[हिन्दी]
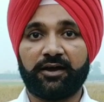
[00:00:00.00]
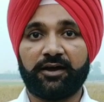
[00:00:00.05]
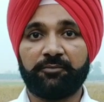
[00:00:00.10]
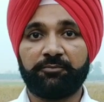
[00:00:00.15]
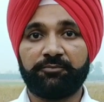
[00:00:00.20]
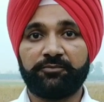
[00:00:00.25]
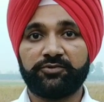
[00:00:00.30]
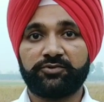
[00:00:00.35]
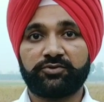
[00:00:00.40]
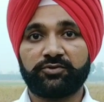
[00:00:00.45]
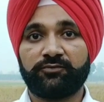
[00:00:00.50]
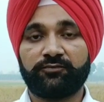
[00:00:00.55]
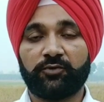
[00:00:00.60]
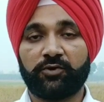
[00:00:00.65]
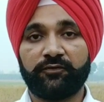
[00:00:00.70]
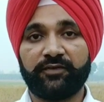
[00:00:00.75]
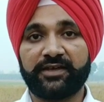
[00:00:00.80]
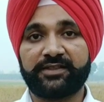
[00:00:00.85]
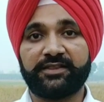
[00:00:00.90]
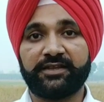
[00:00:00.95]
आप तो
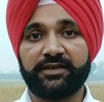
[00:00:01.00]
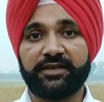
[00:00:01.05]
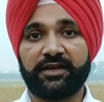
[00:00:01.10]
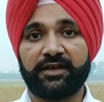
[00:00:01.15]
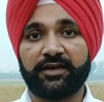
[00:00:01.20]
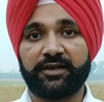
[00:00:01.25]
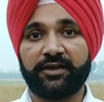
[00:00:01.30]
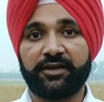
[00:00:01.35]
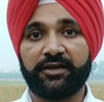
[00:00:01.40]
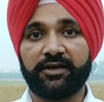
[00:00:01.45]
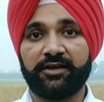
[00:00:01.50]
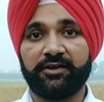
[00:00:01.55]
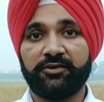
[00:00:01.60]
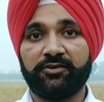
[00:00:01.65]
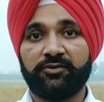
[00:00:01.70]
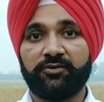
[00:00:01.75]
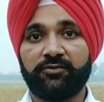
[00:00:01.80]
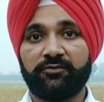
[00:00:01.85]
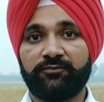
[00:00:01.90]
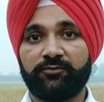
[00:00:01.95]
वो व्यक्ति क्या करेगा
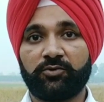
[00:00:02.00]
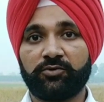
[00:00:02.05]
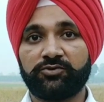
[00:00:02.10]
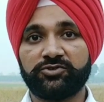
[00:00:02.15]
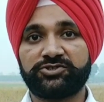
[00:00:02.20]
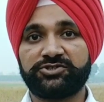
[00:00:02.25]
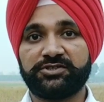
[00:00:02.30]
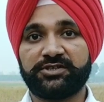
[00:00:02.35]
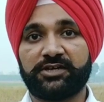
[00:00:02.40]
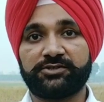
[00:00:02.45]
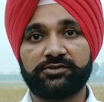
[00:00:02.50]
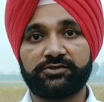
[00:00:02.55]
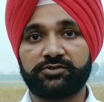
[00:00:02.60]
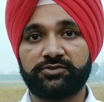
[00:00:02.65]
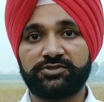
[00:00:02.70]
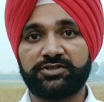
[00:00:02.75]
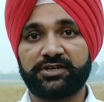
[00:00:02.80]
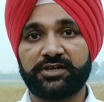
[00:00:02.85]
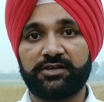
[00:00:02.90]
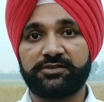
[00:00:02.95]
वो कुछ या तो
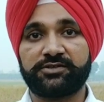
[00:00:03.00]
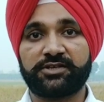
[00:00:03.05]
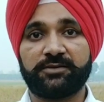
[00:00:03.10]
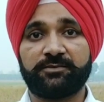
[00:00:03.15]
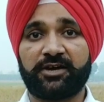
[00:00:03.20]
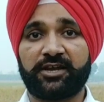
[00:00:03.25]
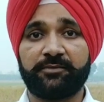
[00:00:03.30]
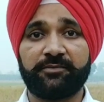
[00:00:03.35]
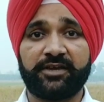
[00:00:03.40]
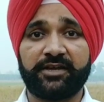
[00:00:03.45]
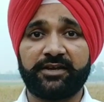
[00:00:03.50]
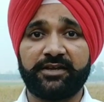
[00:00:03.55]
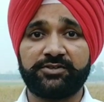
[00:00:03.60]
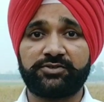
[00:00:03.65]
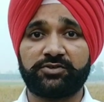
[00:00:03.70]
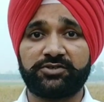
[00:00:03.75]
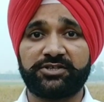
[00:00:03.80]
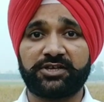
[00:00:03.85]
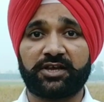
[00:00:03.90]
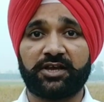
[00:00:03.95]
सोचेगा उसके बारे में या नहीं
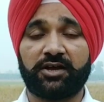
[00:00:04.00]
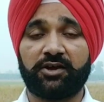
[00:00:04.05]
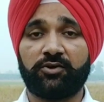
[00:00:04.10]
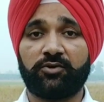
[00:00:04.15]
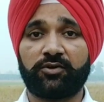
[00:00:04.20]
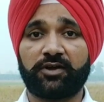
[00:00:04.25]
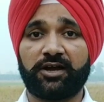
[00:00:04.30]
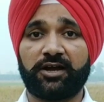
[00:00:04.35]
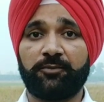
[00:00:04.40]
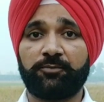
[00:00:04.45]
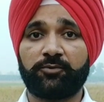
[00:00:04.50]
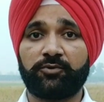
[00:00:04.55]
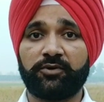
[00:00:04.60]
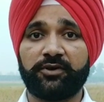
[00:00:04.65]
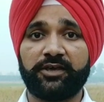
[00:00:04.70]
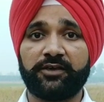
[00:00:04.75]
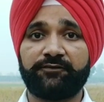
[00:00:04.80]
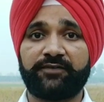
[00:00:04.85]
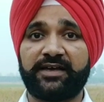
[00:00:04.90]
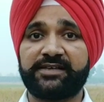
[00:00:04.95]
सोचेगा और
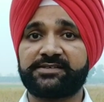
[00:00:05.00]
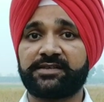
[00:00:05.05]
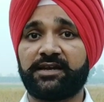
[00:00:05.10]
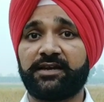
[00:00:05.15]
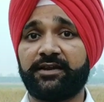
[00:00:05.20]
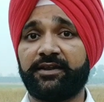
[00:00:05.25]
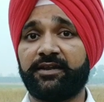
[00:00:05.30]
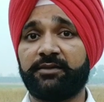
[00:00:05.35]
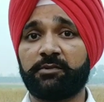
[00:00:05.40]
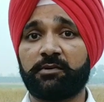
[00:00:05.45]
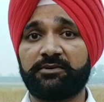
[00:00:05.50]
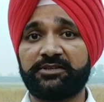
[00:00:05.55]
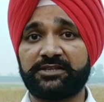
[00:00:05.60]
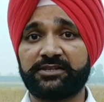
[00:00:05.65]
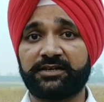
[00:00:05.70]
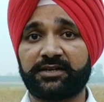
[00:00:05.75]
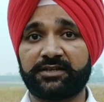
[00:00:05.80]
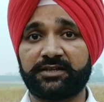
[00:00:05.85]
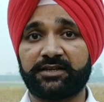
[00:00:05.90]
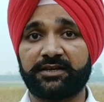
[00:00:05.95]
आपको एक फैसला लेने में
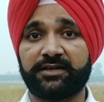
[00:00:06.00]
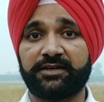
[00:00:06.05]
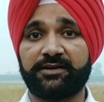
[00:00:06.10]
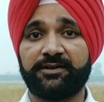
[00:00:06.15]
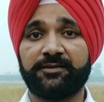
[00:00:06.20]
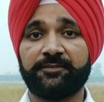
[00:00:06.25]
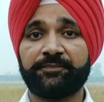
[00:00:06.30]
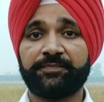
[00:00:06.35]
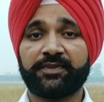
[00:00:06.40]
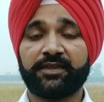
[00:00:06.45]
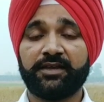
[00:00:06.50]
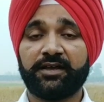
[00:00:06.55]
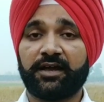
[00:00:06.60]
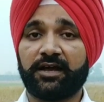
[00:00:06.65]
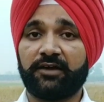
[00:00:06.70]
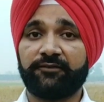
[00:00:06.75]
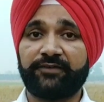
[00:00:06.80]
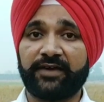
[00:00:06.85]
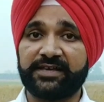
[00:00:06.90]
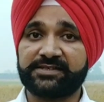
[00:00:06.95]
मदद कर देगा
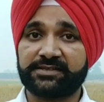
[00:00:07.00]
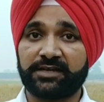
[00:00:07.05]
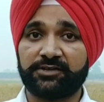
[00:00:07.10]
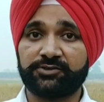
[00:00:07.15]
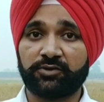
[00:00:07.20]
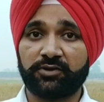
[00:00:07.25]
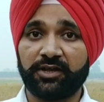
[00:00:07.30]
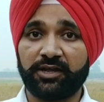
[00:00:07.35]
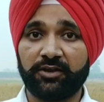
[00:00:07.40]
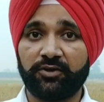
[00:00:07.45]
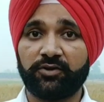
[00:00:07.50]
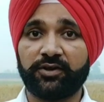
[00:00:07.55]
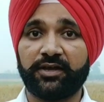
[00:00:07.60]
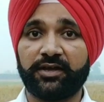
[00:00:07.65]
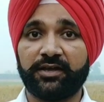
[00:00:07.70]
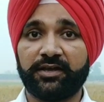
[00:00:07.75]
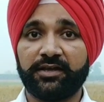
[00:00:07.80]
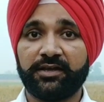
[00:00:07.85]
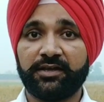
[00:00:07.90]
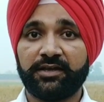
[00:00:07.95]
आप फैसला तो ले
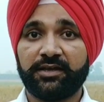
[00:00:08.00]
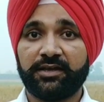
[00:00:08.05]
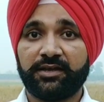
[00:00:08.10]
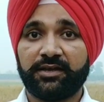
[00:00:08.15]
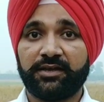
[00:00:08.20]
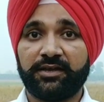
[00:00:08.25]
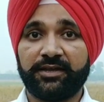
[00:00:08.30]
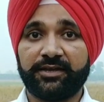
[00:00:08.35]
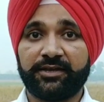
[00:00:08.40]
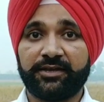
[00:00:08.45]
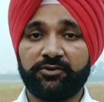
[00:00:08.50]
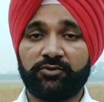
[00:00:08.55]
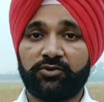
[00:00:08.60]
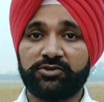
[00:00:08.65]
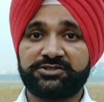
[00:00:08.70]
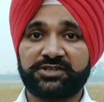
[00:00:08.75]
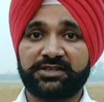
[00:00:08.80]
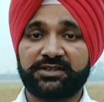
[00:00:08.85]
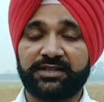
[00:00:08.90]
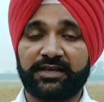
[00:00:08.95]
लोगे लेकिन हो
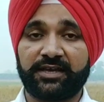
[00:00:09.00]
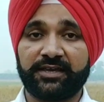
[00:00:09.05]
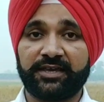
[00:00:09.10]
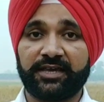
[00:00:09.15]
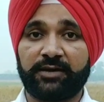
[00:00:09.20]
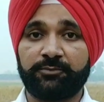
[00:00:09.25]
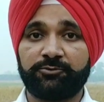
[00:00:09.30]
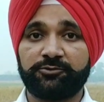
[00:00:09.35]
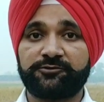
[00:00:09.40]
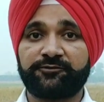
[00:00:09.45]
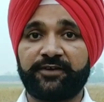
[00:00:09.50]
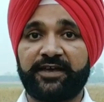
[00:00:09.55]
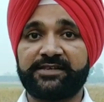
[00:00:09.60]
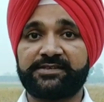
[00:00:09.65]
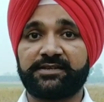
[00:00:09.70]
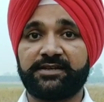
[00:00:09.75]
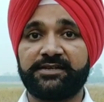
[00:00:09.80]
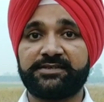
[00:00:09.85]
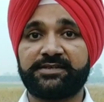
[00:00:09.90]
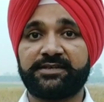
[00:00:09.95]
सकता है कि आप उस
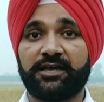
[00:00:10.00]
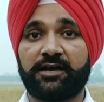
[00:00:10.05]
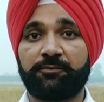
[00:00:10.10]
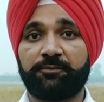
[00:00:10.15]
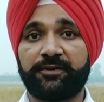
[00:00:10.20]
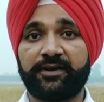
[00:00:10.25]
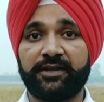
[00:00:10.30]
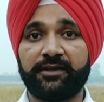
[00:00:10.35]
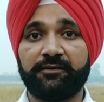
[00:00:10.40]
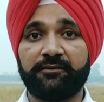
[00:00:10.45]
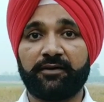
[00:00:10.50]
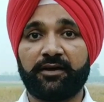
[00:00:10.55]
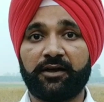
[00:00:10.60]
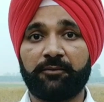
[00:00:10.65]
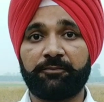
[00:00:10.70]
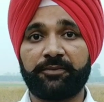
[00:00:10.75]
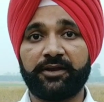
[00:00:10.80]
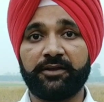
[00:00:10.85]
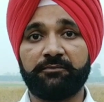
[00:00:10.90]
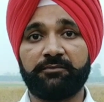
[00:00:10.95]
फैसले से अपने
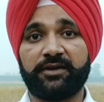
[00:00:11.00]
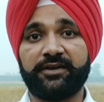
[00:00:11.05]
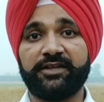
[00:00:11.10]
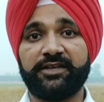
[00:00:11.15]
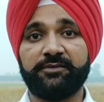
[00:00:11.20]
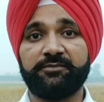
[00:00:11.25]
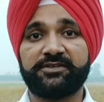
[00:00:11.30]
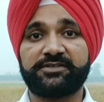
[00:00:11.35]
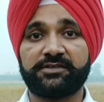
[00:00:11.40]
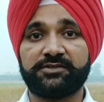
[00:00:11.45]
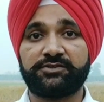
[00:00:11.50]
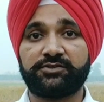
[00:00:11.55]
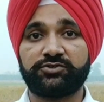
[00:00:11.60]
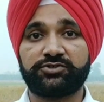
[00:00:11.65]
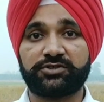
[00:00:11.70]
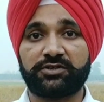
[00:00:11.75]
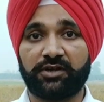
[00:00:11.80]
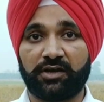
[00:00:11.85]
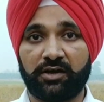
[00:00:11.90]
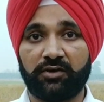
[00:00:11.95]
अपने मन ही में
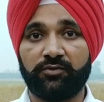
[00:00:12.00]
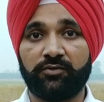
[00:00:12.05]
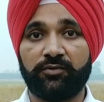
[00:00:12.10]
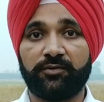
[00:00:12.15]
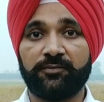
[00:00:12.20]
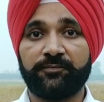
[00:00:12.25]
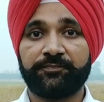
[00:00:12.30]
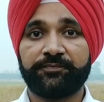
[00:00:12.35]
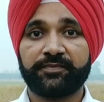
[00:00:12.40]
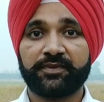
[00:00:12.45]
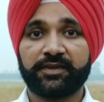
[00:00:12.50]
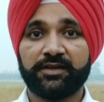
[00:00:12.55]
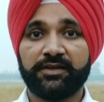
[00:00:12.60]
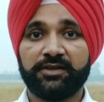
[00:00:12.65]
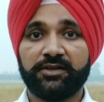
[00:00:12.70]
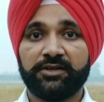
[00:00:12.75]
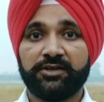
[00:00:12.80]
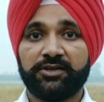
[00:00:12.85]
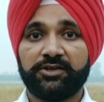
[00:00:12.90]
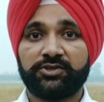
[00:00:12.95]
संतुष्ट ना हो
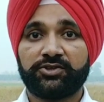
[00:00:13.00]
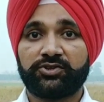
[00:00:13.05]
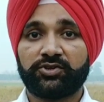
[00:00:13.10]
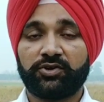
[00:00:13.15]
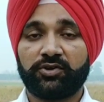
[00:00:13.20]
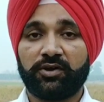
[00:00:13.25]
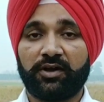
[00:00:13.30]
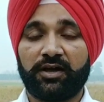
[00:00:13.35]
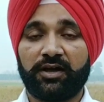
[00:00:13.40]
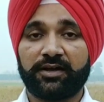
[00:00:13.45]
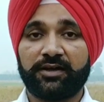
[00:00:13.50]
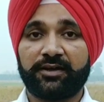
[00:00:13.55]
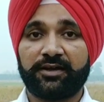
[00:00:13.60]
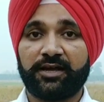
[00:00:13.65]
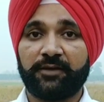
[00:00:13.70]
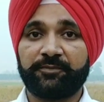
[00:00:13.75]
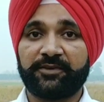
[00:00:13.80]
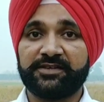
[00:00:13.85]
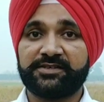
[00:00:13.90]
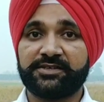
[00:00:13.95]
तो अगर
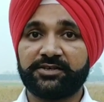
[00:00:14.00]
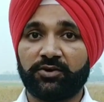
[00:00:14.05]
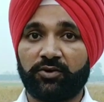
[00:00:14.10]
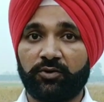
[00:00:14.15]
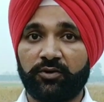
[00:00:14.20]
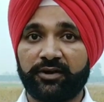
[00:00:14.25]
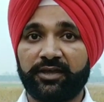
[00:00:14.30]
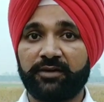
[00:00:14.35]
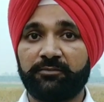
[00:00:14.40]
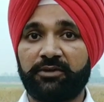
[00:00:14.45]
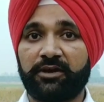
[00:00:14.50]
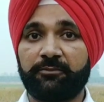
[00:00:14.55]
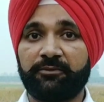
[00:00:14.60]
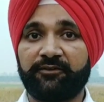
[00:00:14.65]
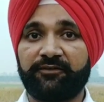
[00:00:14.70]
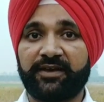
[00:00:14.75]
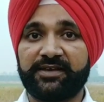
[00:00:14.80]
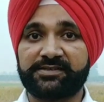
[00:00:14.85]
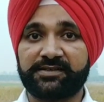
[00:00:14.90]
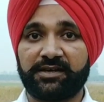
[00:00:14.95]
आप किसी और के बल पे
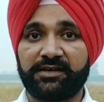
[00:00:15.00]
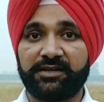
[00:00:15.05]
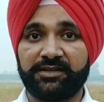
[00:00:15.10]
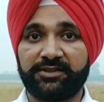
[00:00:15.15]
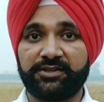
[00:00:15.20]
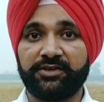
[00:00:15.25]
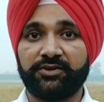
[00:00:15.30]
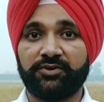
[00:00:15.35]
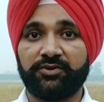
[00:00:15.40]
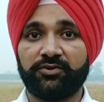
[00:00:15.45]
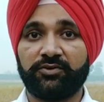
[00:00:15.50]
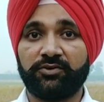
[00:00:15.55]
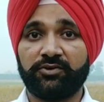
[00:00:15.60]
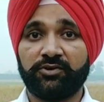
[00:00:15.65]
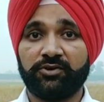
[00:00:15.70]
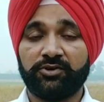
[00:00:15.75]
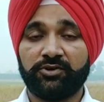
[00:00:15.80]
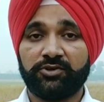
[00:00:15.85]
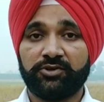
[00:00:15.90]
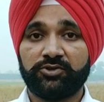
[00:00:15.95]
फैसला लेते हो
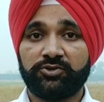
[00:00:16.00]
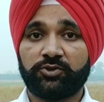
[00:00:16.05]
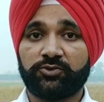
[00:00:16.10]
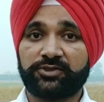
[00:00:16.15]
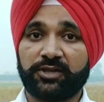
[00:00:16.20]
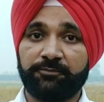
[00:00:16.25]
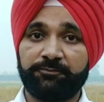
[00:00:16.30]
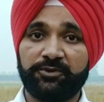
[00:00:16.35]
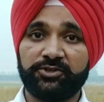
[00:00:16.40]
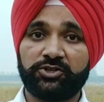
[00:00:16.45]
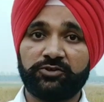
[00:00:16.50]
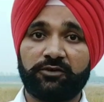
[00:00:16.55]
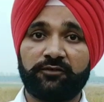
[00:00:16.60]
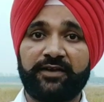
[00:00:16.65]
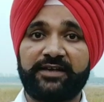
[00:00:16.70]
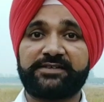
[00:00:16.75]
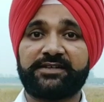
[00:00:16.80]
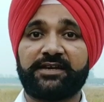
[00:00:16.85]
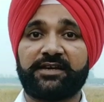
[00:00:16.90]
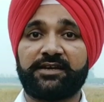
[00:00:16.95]
तो तब भी तो वो
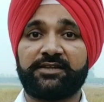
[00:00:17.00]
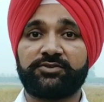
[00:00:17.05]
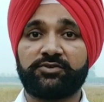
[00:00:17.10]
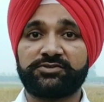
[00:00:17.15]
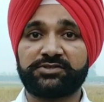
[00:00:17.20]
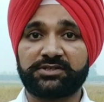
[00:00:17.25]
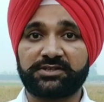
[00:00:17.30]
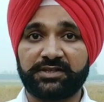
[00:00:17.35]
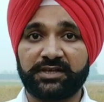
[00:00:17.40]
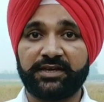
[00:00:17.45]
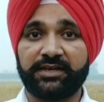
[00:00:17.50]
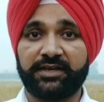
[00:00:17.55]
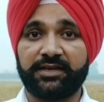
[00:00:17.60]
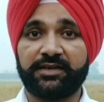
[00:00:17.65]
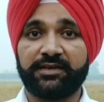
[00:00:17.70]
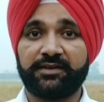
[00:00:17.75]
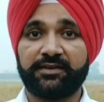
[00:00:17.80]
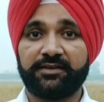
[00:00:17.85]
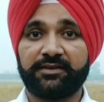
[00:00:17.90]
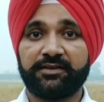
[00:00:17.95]
फैसला गलत हो सकता है
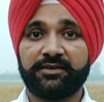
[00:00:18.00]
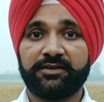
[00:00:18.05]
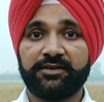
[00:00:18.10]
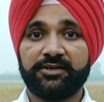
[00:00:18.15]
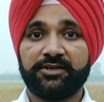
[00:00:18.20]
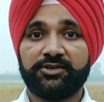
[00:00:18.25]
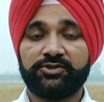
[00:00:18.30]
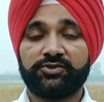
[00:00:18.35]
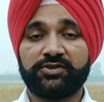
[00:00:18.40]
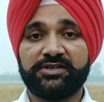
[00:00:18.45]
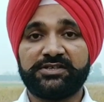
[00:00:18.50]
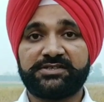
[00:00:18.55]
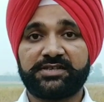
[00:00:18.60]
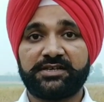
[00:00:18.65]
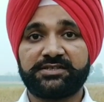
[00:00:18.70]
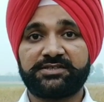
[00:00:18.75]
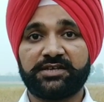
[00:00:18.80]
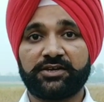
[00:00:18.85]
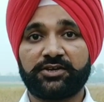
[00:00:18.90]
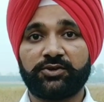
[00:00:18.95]
तो इससे
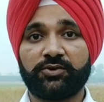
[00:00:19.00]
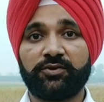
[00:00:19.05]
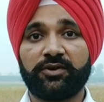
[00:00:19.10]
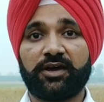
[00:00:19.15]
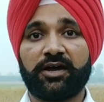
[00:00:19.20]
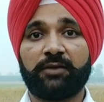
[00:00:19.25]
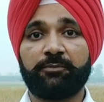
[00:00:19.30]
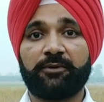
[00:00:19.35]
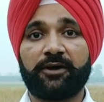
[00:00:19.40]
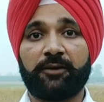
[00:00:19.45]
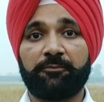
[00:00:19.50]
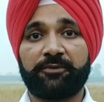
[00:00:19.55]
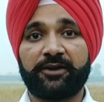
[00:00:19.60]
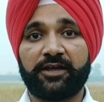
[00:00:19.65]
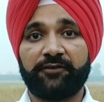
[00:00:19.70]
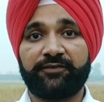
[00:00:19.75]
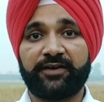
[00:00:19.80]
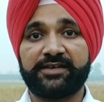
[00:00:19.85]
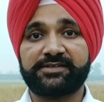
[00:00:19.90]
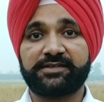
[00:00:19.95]
अच्छा क्यों ना आप
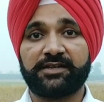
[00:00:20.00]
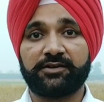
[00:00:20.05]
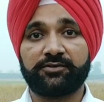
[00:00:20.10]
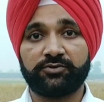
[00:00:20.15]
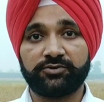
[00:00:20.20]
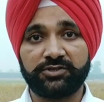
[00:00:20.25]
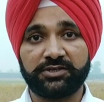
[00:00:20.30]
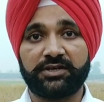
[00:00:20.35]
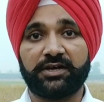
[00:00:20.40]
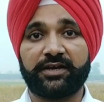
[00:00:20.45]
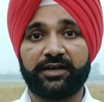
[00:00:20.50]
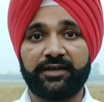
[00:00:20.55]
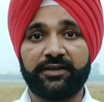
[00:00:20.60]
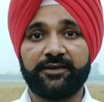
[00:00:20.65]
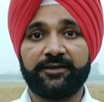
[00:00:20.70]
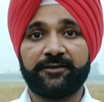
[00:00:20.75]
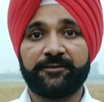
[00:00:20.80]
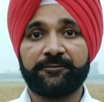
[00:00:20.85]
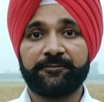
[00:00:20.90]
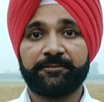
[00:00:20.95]
अपना फैसला खुद
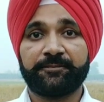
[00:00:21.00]
करें